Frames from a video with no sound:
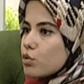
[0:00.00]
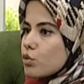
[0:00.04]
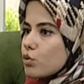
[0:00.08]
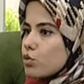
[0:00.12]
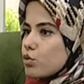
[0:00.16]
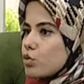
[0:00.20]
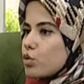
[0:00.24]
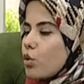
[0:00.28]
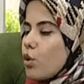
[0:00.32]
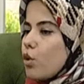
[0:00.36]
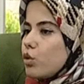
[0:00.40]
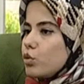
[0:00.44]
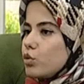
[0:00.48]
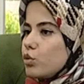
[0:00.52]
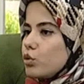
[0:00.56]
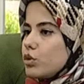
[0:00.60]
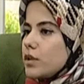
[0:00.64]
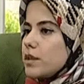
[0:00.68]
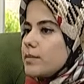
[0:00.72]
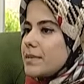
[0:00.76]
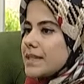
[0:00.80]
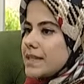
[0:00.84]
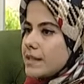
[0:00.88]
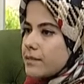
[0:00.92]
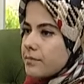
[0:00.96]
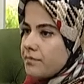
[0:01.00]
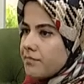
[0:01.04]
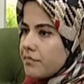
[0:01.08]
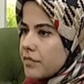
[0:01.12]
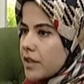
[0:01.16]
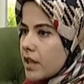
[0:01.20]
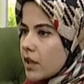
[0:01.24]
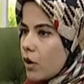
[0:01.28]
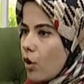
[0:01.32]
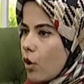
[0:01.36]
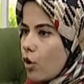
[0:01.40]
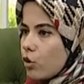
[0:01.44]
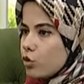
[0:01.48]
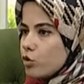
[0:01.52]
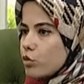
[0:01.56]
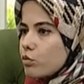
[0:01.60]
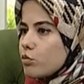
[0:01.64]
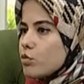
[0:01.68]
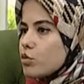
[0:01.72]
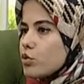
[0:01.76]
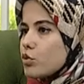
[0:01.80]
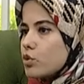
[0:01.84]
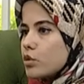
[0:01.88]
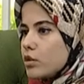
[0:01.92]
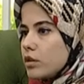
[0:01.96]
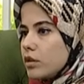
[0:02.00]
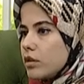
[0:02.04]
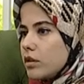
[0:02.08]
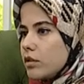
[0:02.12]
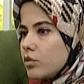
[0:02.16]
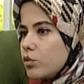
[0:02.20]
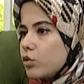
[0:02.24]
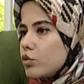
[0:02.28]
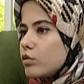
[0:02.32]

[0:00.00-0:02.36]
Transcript: konusu olduğunda bizim gördüğümüz e,